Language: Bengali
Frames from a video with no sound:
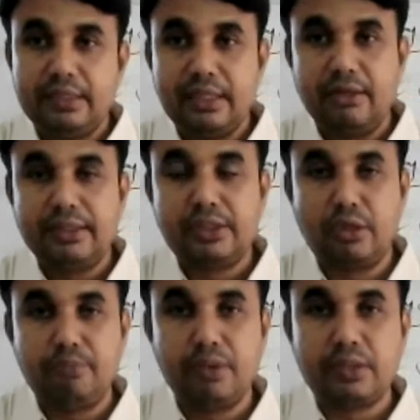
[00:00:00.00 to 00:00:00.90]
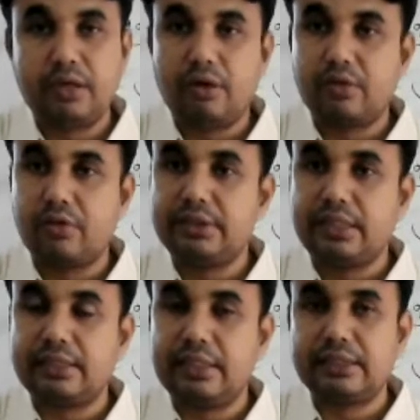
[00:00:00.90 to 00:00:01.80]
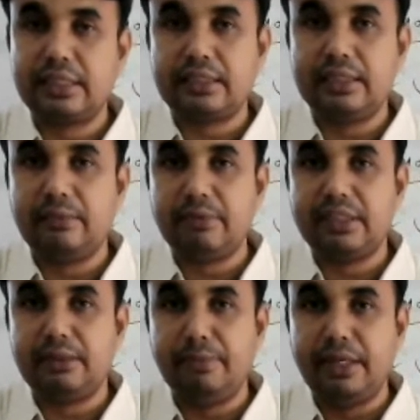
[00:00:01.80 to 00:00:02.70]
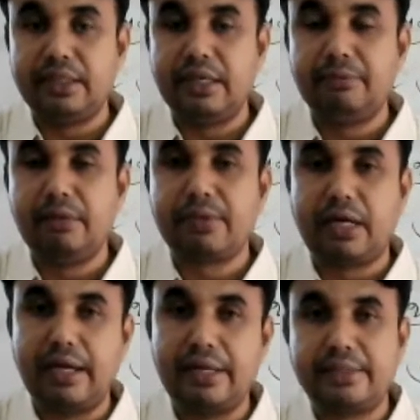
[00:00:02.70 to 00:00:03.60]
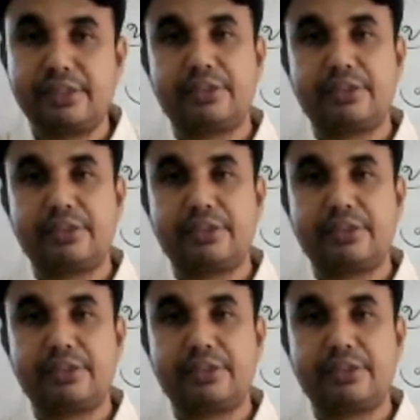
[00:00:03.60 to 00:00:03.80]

তাহলে সভ্যতার অগ্রযাত্রার সাথে আমাদের মেধা এবং কায়িক